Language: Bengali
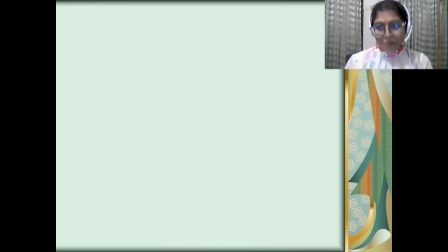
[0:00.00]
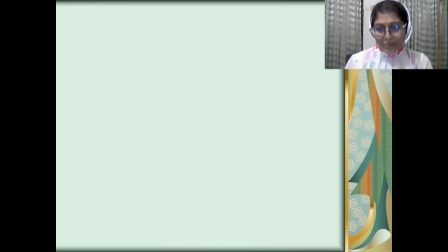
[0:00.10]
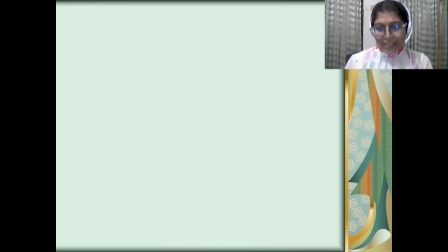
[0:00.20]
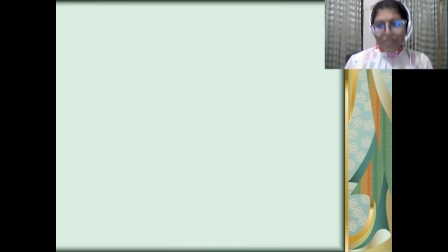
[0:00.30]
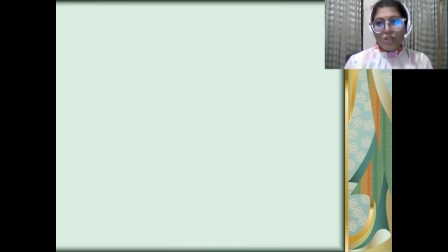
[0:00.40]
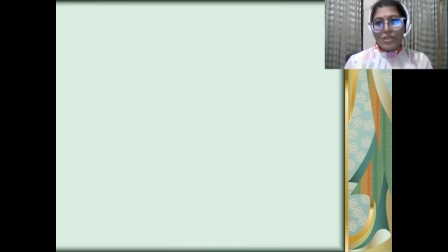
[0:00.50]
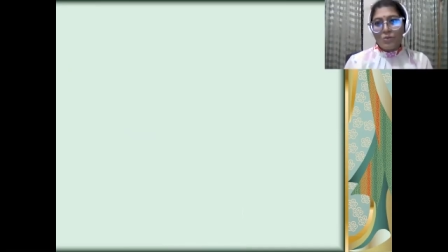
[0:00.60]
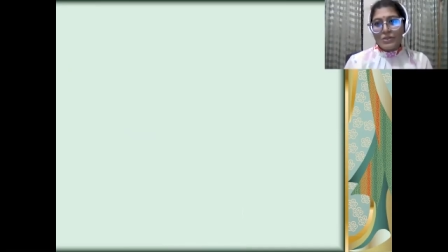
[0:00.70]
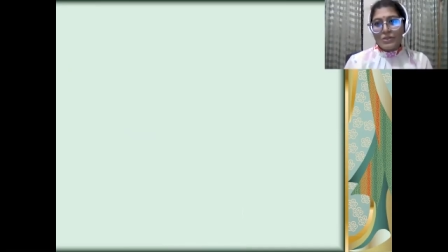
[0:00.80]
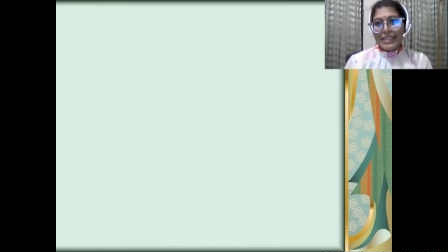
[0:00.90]
নিয়ে কথা
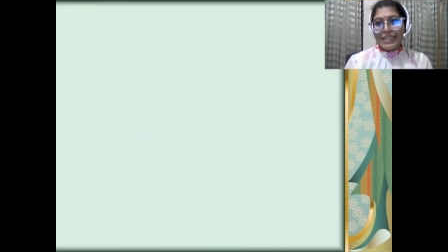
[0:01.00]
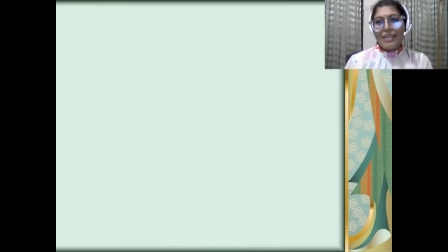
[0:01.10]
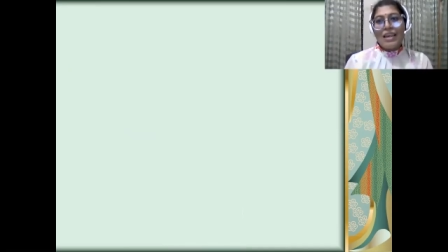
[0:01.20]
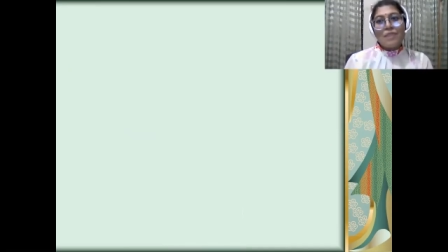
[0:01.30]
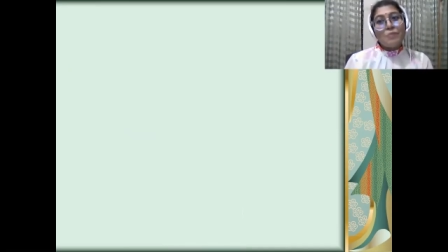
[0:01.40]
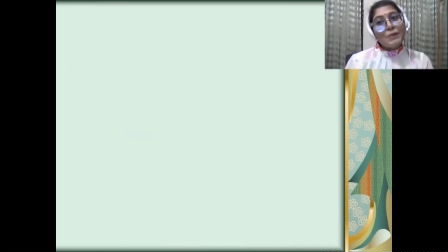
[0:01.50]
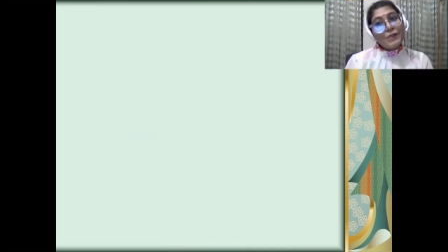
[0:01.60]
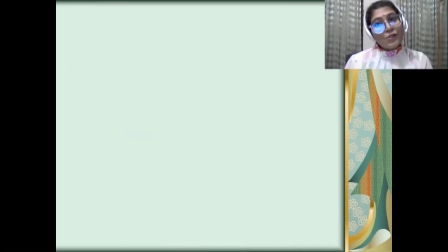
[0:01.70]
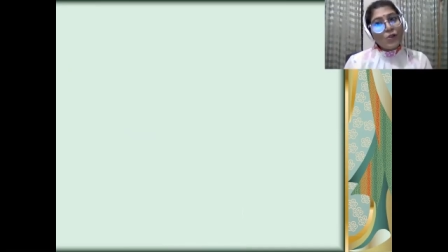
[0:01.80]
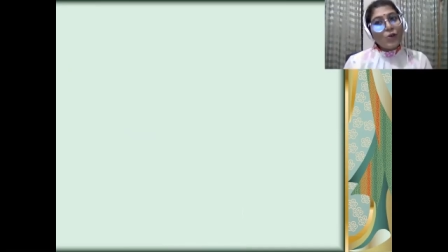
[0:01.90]
বলতে গেলে
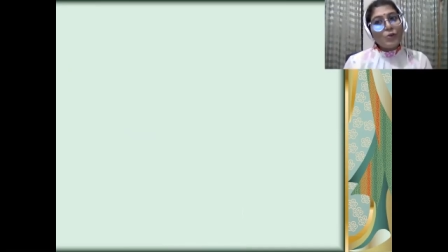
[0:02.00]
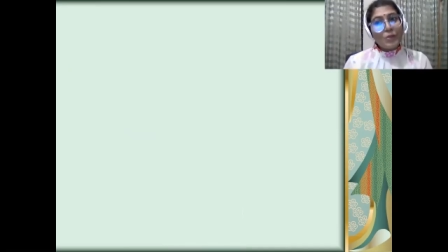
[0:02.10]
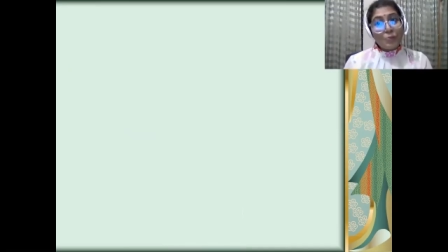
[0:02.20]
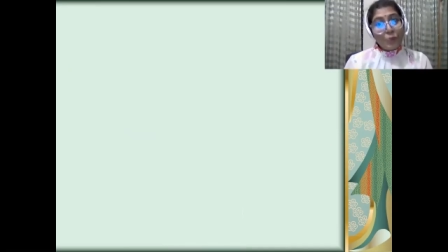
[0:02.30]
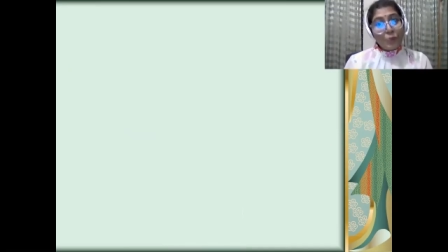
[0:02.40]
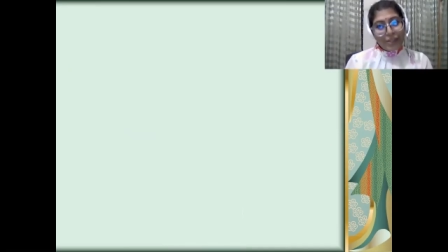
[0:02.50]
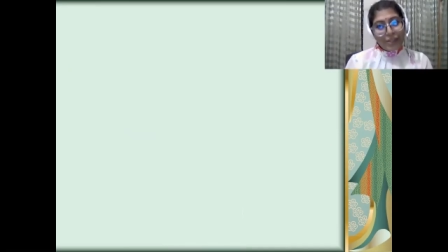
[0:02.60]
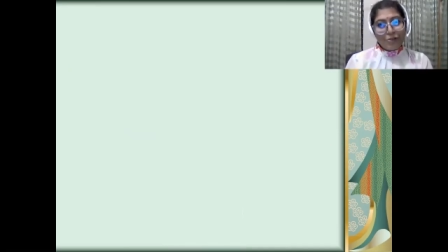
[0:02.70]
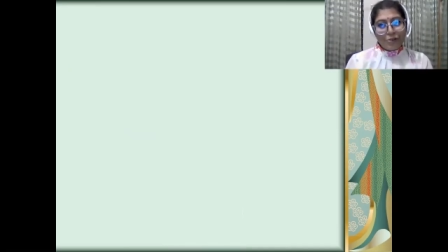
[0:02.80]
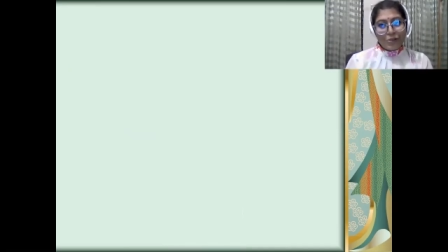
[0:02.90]
বিভিন্ন রকমের বুলিং
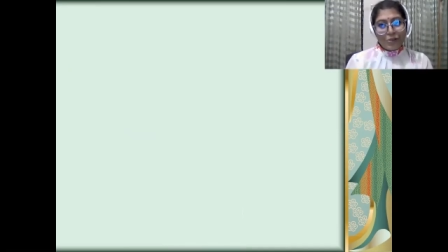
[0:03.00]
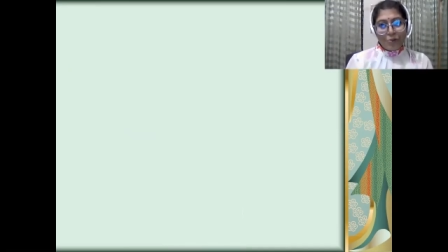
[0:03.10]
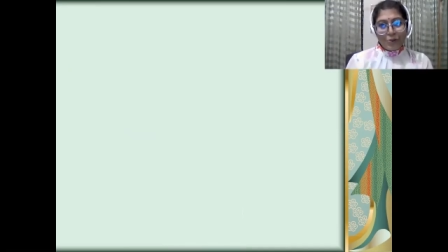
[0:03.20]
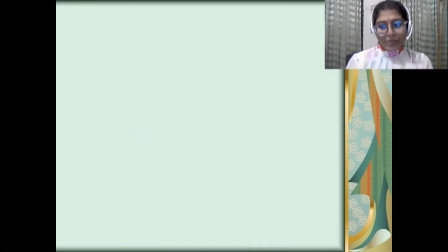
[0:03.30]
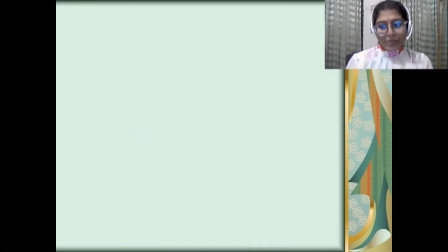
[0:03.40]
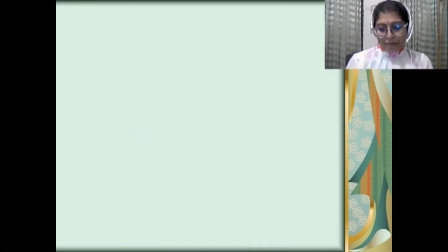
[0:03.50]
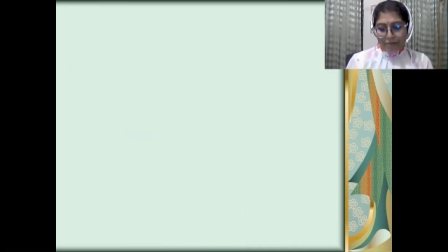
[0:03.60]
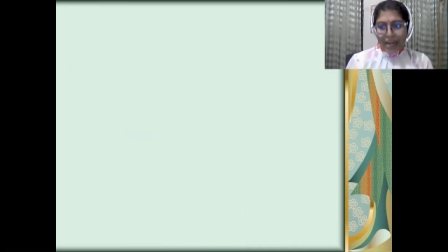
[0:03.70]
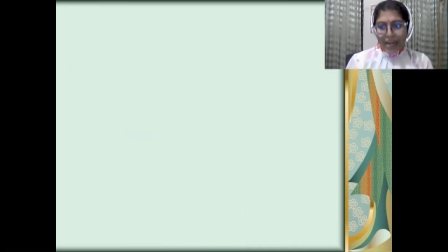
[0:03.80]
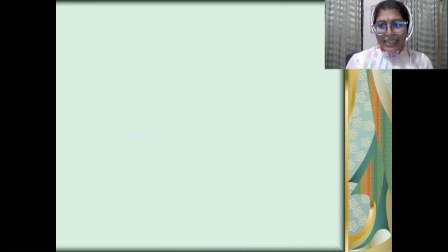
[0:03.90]
গুলো সম্পর্কে
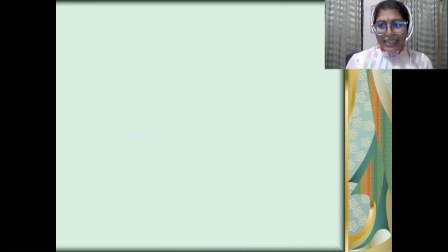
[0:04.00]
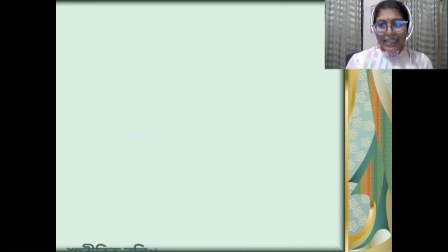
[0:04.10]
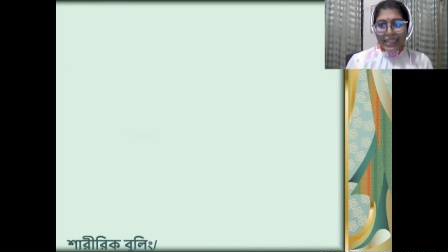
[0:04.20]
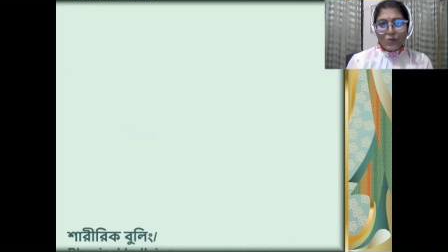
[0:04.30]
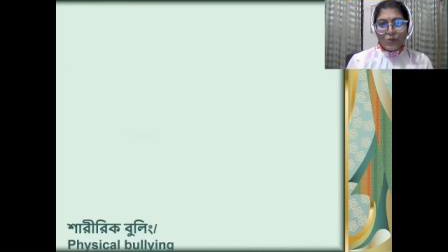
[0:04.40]
আমরা আগে একটু